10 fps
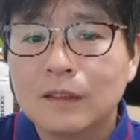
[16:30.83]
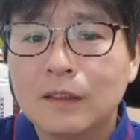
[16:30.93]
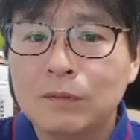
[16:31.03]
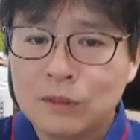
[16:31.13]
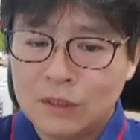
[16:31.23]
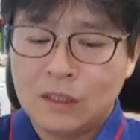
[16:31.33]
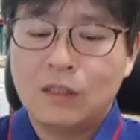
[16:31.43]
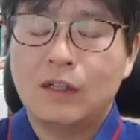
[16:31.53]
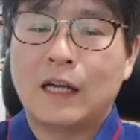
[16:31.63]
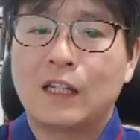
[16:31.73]
그러면 이제
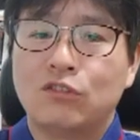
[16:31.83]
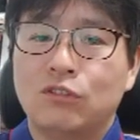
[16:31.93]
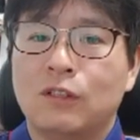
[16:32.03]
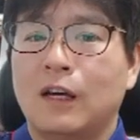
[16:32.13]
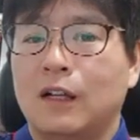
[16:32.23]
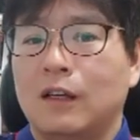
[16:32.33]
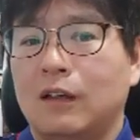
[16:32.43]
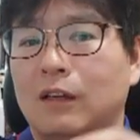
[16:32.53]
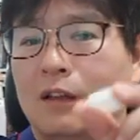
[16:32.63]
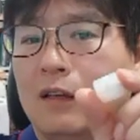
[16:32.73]
이걸 갈아주던가
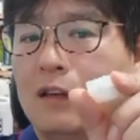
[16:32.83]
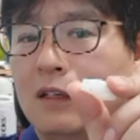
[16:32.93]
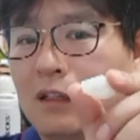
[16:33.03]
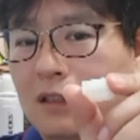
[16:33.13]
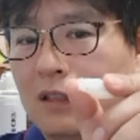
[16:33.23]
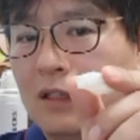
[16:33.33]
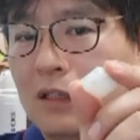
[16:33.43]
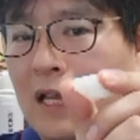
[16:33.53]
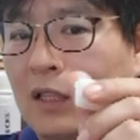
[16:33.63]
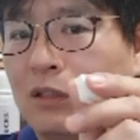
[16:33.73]

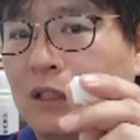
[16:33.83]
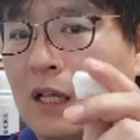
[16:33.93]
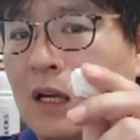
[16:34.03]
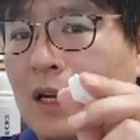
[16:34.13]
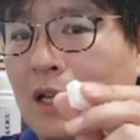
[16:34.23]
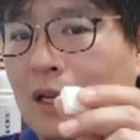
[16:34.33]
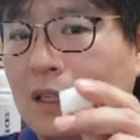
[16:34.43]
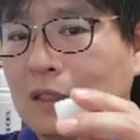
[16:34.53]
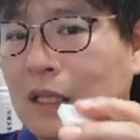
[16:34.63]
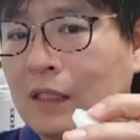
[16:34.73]
다, 다
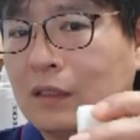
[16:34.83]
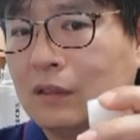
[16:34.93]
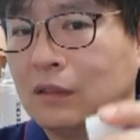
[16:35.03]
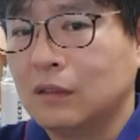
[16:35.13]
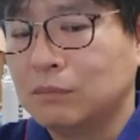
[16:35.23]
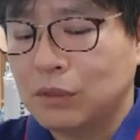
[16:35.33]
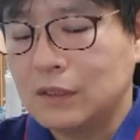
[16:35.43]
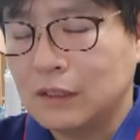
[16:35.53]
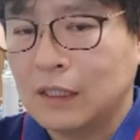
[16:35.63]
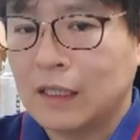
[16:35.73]
다른
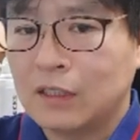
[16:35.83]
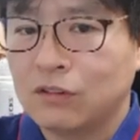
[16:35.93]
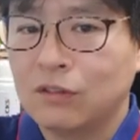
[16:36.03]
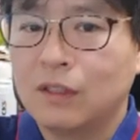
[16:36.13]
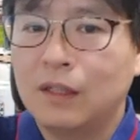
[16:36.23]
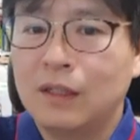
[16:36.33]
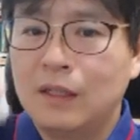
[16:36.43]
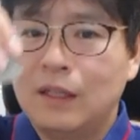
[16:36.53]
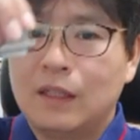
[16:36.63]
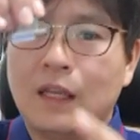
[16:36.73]
플라스틱을 갈아주던가
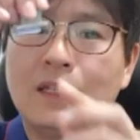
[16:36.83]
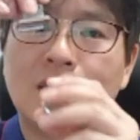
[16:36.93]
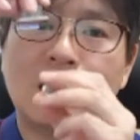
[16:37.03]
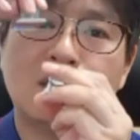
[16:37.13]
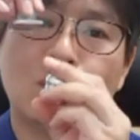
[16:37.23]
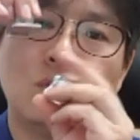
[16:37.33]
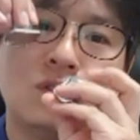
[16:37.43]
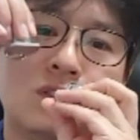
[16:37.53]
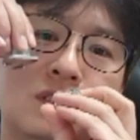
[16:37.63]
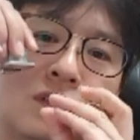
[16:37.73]
얘를 다시
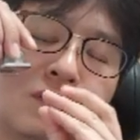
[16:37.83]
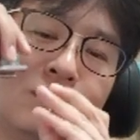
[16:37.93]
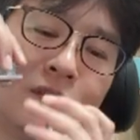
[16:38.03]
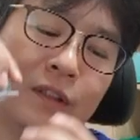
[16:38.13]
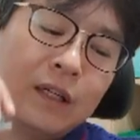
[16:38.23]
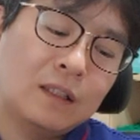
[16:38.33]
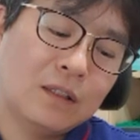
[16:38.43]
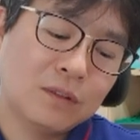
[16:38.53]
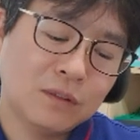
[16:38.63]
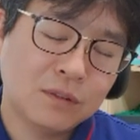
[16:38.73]
고정을 시켜주던가 해야
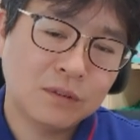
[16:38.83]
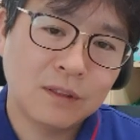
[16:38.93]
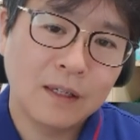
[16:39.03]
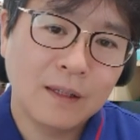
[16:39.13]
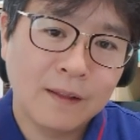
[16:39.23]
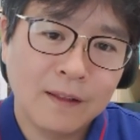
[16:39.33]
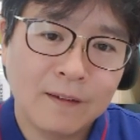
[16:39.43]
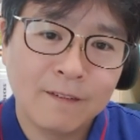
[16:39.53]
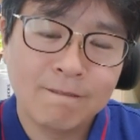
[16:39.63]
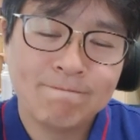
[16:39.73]
되는 수술을 해야 돼요.